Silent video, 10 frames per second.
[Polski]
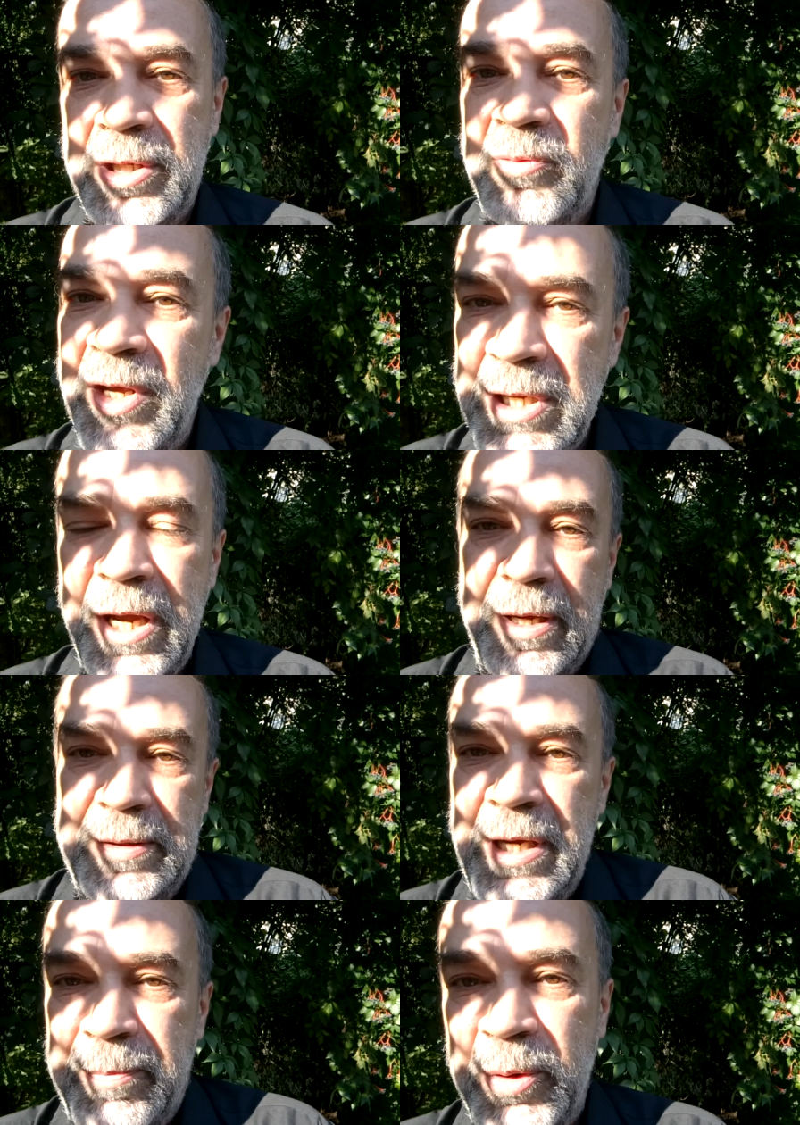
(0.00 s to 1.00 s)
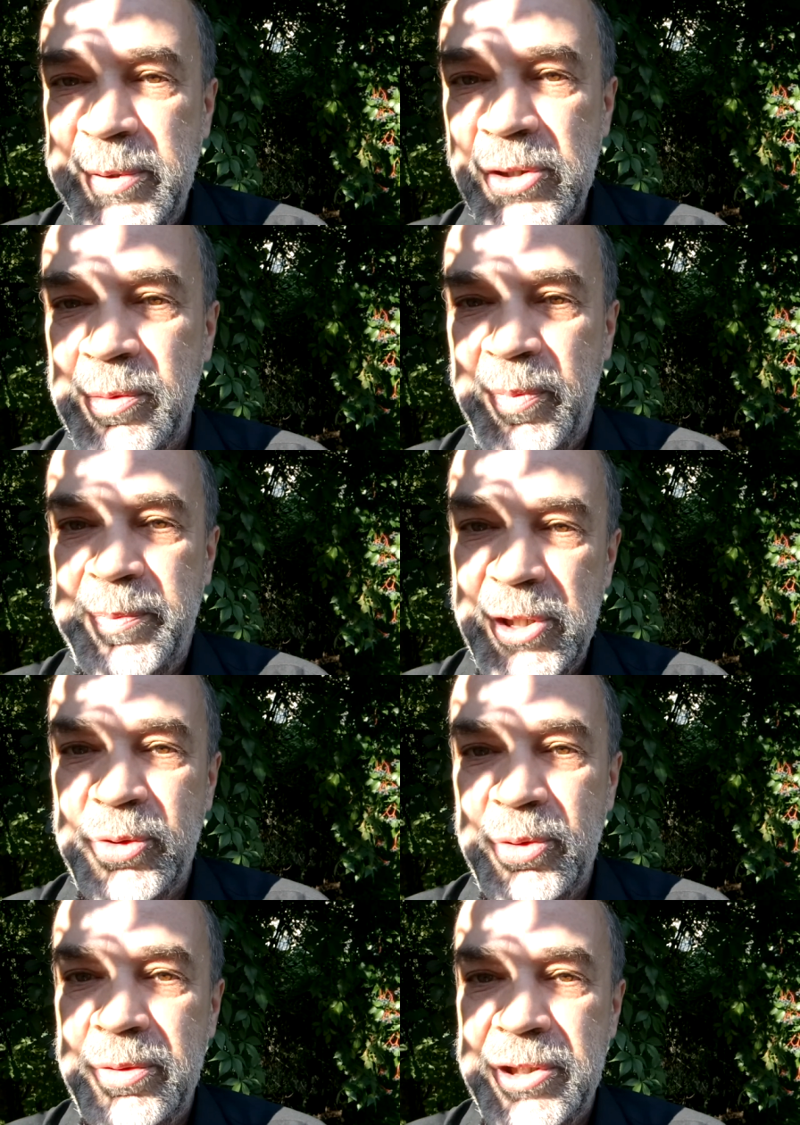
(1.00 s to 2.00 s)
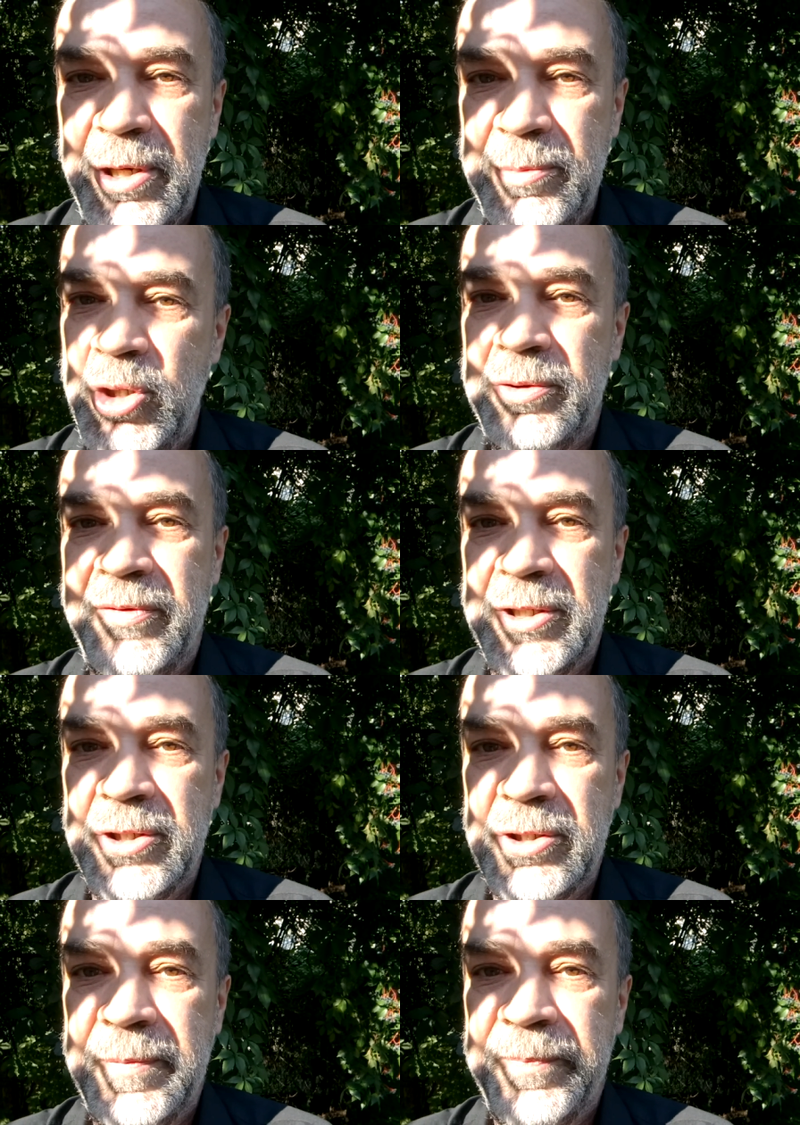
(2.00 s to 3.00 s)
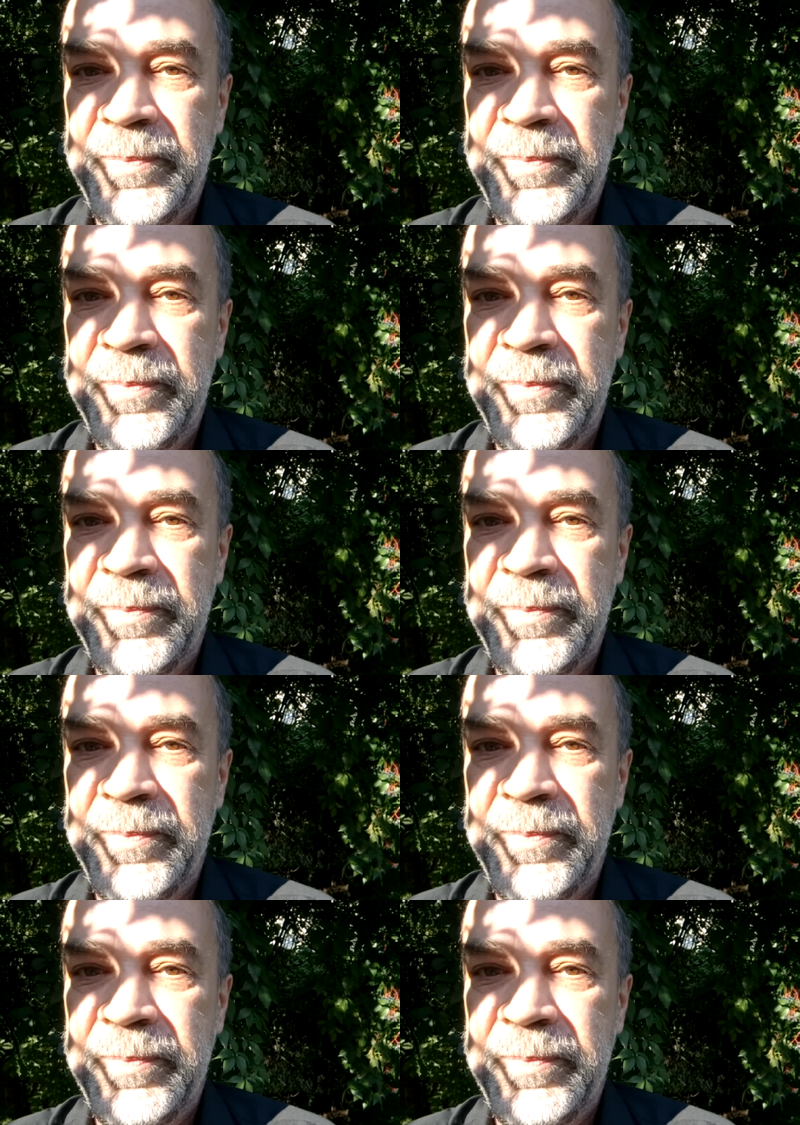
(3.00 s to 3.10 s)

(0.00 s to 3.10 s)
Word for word: Ja mówię, nie, nie, po prostu, po prostu chciałem cię odwiedzić.